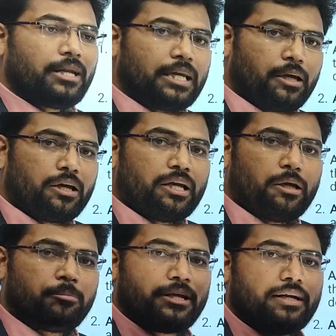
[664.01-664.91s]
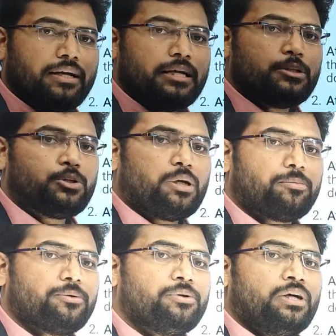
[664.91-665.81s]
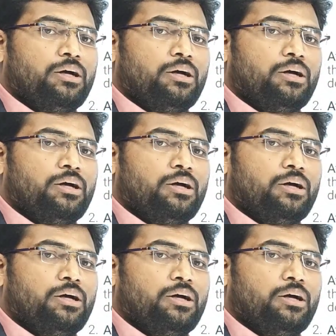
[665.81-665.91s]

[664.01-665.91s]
మనకి ఎప్పుడన్నా వెళ్తున్నప్పుడు